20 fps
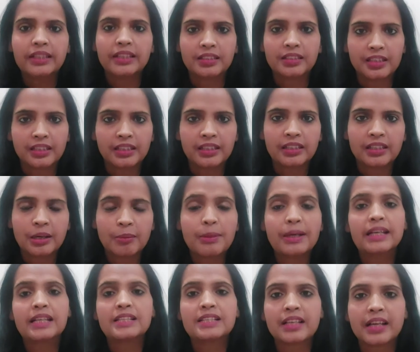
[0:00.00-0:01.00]
देती हैं
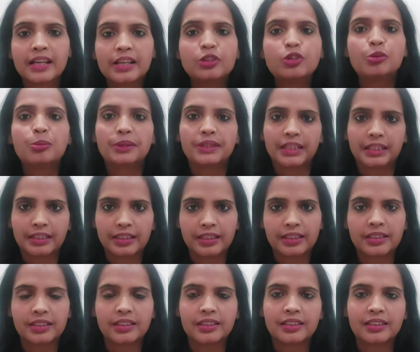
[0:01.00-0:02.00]
हमारे जहन को बदल
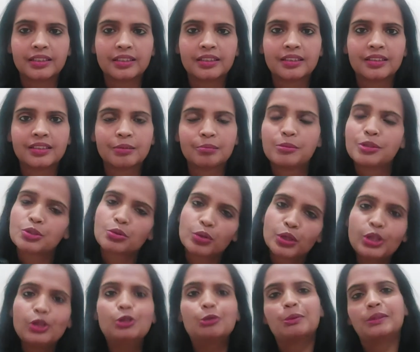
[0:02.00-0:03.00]
देती हैं बस
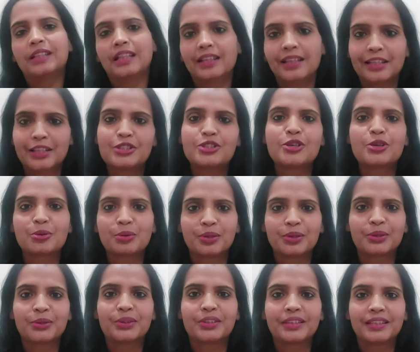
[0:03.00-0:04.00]
उन्हीं को बदलने की
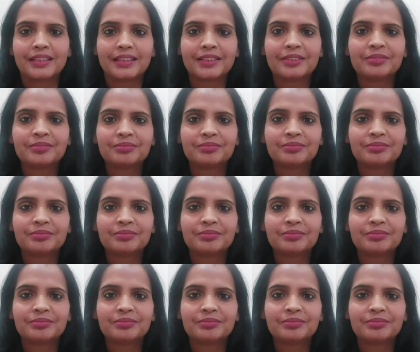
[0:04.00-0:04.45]
ज़रूरत होती है